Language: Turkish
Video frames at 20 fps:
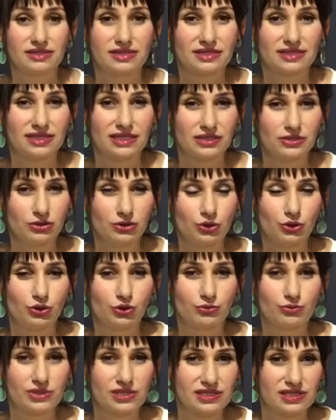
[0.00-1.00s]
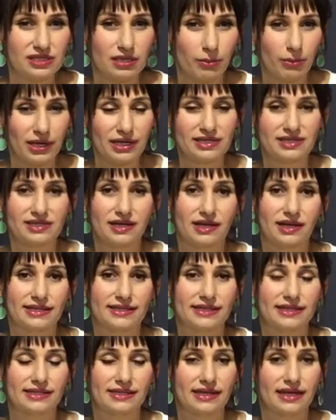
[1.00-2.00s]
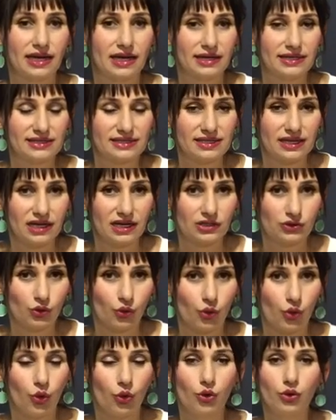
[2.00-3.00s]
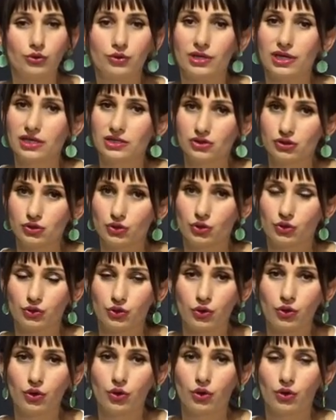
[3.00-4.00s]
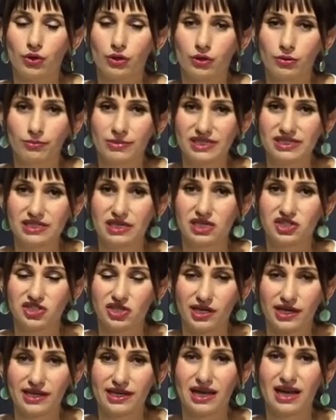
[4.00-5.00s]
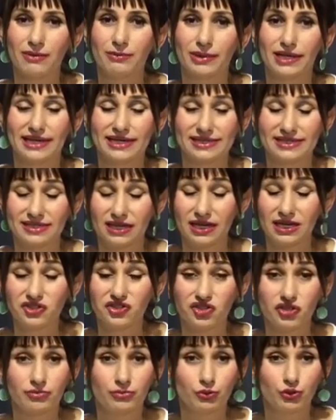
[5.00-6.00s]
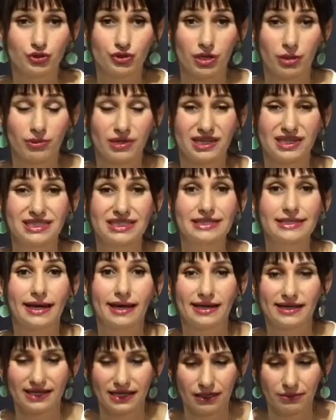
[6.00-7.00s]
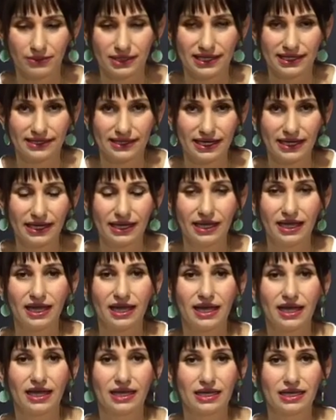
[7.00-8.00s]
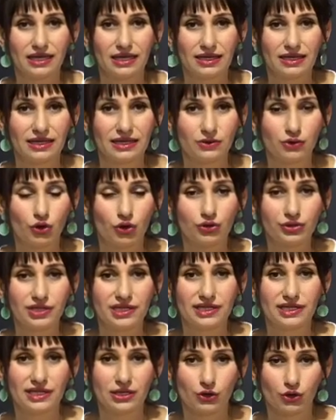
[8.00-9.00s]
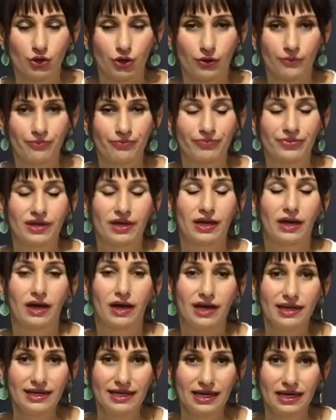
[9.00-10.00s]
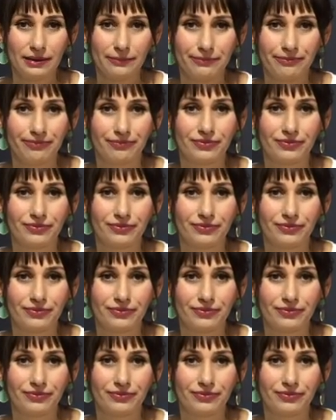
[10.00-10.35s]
sanıyorum sabah saatlerine yani saat 10'dan sonra o e, mesajlar hakemlere sadece müsabakanın hakemlerine e, gönderiliyor. Hakem